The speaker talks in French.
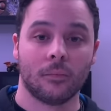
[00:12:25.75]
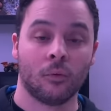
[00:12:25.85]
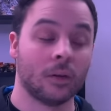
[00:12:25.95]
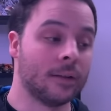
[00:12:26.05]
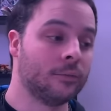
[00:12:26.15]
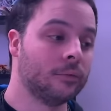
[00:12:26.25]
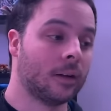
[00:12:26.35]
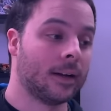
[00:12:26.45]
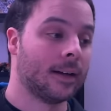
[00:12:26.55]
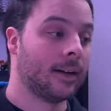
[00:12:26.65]
On l'a vu
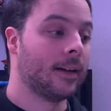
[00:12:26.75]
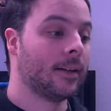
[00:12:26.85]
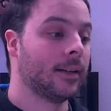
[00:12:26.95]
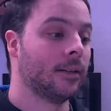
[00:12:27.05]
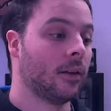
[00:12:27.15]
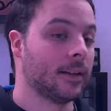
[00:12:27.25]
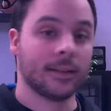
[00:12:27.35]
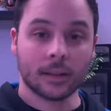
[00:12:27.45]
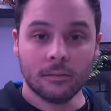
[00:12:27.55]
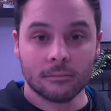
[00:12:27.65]
dans la, dans la
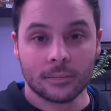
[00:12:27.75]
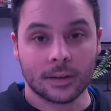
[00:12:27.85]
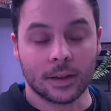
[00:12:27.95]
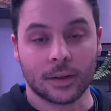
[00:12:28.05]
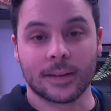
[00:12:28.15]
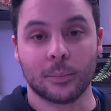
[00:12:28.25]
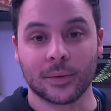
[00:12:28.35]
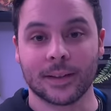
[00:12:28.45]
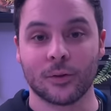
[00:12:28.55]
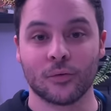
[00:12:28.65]
série. D'ailleurs, c'est pour
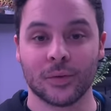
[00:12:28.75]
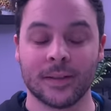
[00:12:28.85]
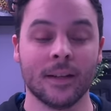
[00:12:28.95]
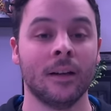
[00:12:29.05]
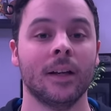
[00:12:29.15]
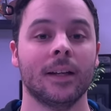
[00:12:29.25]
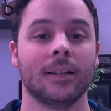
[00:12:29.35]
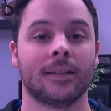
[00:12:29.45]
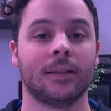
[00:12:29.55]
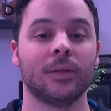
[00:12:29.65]
ça que je vous ai dit, hein,
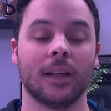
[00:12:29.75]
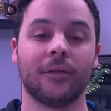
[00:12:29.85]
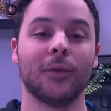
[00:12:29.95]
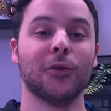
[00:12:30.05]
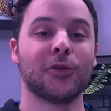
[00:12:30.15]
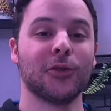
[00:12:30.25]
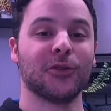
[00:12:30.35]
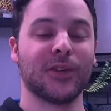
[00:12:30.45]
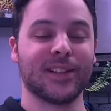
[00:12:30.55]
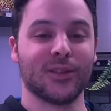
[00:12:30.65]
si vous avez fait le jeu,
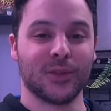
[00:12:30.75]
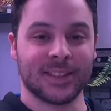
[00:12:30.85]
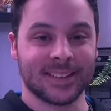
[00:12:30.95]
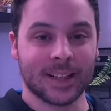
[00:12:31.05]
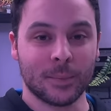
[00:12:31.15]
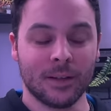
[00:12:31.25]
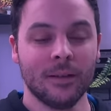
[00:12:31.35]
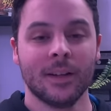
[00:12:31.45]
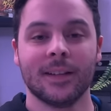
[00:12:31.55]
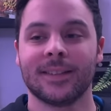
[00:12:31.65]
The Last of Us, c'est très bien.
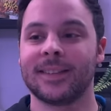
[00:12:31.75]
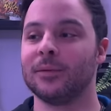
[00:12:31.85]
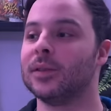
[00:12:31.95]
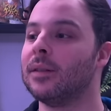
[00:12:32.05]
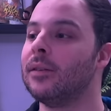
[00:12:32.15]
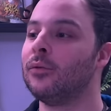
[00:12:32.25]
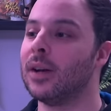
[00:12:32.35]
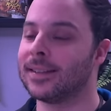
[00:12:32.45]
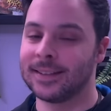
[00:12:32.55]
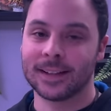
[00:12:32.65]
Si vous avez vu
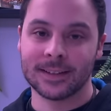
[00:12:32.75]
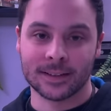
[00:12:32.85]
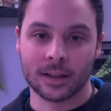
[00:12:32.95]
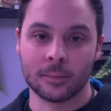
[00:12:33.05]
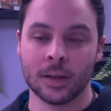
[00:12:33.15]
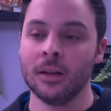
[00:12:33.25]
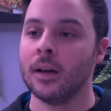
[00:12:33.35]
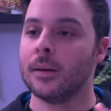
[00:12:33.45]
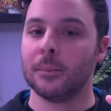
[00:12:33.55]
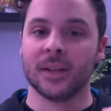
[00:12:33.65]
la série, c'est très bien.
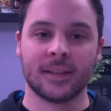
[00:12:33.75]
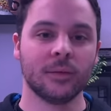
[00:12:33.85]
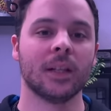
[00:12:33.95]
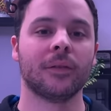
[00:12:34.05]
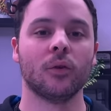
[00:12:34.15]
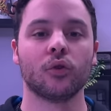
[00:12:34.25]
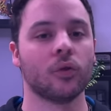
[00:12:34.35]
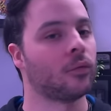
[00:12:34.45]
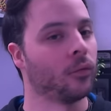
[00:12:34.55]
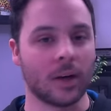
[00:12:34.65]
Mais si vous avez fait le jeu,
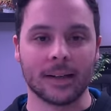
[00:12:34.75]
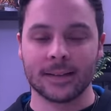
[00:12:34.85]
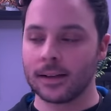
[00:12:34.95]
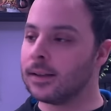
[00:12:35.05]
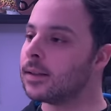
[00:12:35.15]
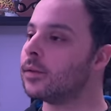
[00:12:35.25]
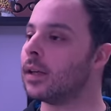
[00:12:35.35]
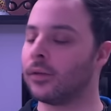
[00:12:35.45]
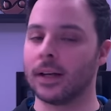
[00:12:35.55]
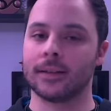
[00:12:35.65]
il faut voir la série. Si vous
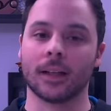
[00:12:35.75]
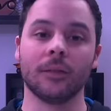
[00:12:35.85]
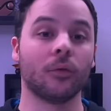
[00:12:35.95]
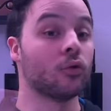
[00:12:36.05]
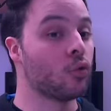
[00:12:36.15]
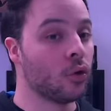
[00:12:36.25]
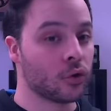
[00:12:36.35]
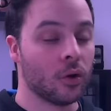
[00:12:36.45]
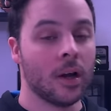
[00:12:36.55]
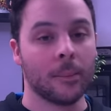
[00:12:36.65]
avez fait la série, il faut jouer au
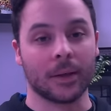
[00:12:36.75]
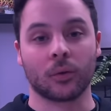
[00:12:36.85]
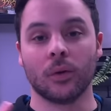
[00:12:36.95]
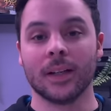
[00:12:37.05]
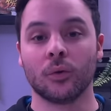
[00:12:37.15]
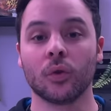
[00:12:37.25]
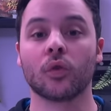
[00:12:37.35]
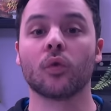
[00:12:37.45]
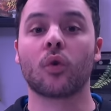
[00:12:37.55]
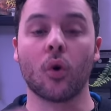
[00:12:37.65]
jeu. Parce que les deux
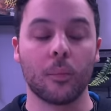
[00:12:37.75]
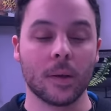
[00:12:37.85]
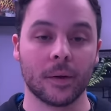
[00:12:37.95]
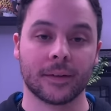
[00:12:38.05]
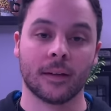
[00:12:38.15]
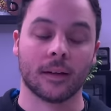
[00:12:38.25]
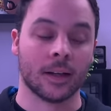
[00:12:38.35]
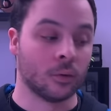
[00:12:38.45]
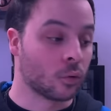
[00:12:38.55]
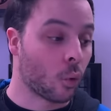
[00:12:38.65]
sont complémentaires.
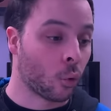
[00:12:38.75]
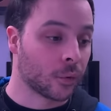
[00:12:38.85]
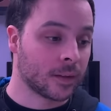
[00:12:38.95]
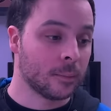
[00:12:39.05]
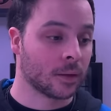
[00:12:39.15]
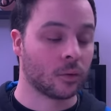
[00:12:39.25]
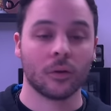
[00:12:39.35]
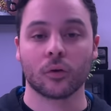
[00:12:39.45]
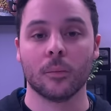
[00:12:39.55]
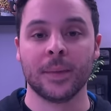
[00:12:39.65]
Et donc, on sait
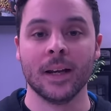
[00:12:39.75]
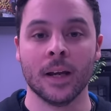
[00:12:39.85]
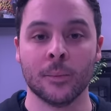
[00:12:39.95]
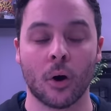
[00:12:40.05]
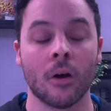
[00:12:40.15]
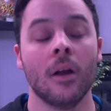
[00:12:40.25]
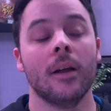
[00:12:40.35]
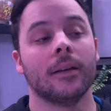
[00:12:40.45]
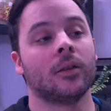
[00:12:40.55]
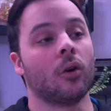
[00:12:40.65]
maintenant que Bill est mort.
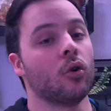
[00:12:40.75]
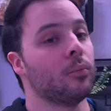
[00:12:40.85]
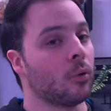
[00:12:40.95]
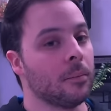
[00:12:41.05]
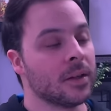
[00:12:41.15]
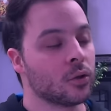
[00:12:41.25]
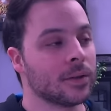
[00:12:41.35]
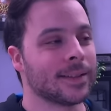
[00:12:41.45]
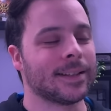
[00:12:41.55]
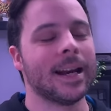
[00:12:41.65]
Dans le premier jeu,
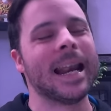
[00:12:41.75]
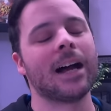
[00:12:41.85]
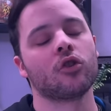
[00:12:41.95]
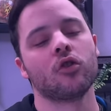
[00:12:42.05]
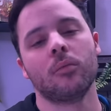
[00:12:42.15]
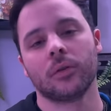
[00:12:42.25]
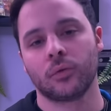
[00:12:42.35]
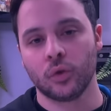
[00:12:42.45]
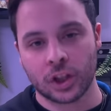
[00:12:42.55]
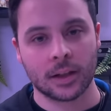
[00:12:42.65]
c'était largement
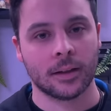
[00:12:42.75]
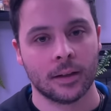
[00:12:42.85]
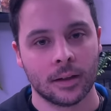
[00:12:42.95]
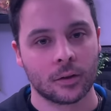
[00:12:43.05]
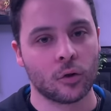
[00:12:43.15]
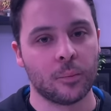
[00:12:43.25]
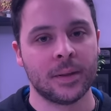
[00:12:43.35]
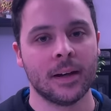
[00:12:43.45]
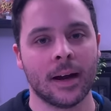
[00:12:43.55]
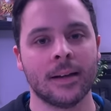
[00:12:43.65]
suggéré que
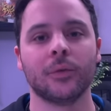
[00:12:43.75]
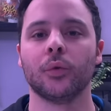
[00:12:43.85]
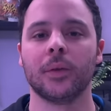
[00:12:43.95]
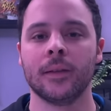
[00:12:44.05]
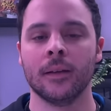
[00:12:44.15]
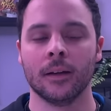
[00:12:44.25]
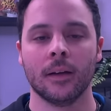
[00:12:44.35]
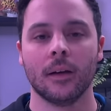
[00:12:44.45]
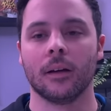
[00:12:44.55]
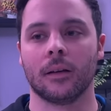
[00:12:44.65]
Bill allait se suicider.
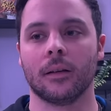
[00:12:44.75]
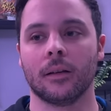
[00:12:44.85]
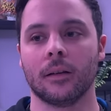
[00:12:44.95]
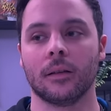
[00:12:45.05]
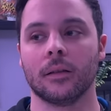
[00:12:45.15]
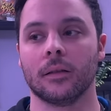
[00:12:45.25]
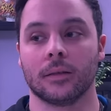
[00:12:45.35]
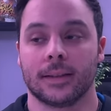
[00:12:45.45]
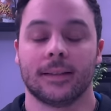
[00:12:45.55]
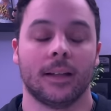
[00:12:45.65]
Euh,
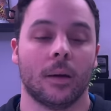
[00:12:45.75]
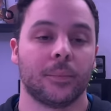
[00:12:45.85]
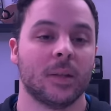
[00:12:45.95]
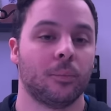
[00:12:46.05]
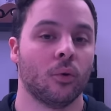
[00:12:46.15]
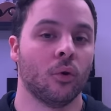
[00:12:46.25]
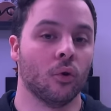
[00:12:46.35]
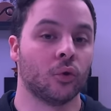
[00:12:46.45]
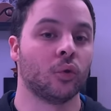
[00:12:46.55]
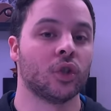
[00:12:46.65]
c'était un petit peu
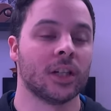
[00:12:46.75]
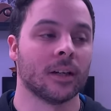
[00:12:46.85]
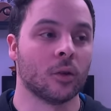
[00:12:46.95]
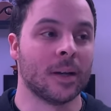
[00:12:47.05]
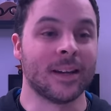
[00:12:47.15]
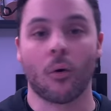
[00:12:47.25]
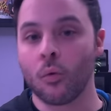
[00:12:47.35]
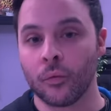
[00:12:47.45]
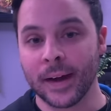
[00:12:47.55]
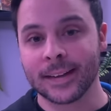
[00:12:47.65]
suggéré de manière
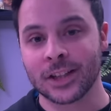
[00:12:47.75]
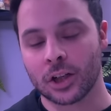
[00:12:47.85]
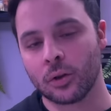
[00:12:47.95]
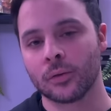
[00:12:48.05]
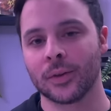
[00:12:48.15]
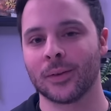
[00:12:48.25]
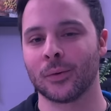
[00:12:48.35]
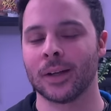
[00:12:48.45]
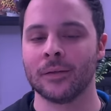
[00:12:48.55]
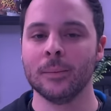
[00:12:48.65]
ouverte, chacun faisait
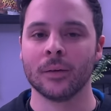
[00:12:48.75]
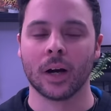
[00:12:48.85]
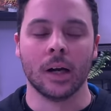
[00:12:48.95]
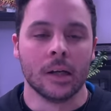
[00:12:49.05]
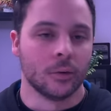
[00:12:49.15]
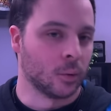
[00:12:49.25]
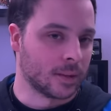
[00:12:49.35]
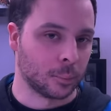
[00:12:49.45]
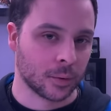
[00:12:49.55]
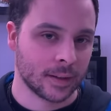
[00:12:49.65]
son avis, mais voilà. Donc
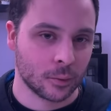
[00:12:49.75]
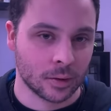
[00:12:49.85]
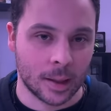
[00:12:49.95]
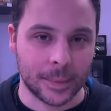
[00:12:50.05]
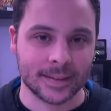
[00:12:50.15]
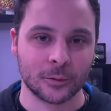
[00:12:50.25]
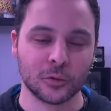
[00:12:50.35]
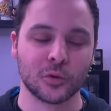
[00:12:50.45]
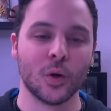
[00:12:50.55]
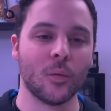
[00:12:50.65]
c'est pour ça que dans la partie 2,
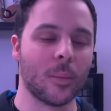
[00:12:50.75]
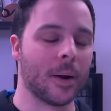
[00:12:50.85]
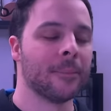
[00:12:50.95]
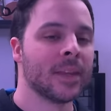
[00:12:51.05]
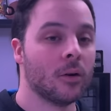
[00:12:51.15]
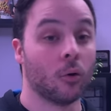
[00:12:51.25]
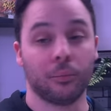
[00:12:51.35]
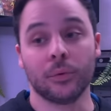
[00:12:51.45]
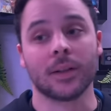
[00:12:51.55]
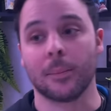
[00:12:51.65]
tu ne le vois pas. En
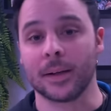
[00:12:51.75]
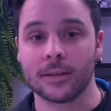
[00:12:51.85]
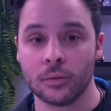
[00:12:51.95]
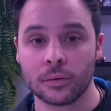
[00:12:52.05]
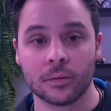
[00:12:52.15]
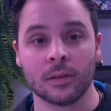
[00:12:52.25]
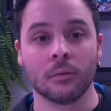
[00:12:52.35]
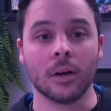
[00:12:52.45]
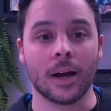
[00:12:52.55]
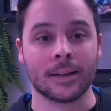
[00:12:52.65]
plus, la partie 2 se
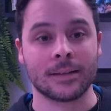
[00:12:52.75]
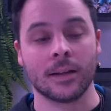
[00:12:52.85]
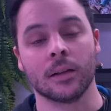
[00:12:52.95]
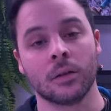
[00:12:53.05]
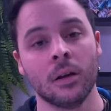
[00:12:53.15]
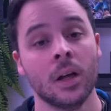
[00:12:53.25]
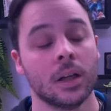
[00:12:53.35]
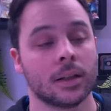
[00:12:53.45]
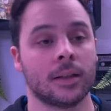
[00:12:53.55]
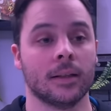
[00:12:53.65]
déroule à Seattle,
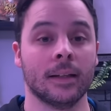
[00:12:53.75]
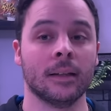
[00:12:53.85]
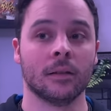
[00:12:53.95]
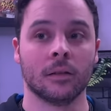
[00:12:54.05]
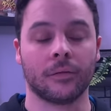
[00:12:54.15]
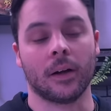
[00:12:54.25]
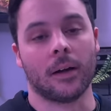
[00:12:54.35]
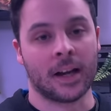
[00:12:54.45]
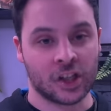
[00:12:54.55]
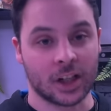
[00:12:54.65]
qui est, euh, enfin
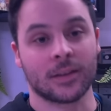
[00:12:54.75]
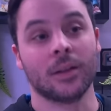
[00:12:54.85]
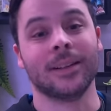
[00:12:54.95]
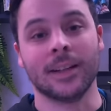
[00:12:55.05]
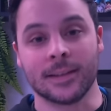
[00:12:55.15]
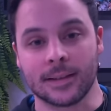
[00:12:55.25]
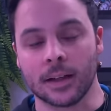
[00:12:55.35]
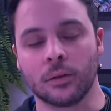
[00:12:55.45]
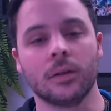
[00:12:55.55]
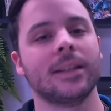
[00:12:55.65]
à Jackson et
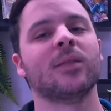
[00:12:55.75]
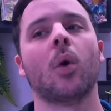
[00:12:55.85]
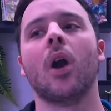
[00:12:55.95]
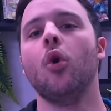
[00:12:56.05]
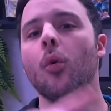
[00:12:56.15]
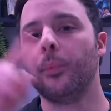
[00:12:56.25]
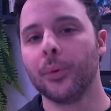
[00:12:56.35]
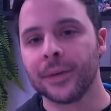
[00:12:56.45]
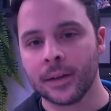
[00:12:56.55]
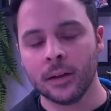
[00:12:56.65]
Seattle, qui sont à
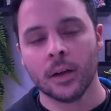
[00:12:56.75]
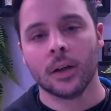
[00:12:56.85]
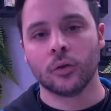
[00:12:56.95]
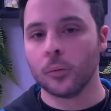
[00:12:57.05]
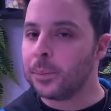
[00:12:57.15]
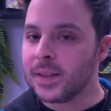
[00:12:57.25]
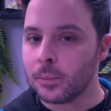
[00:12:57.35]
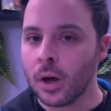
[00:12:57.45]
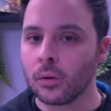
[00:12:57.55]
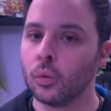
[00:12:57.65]
l'opposé de
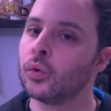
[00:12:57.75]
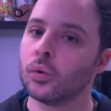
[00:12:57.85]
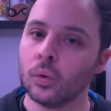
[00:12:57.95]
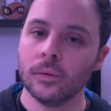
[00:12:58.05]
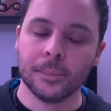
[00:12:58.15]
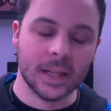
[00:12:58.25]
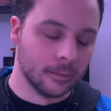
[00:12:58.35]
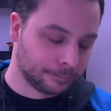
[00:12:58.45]
Pittsburgh où se trouve Bill.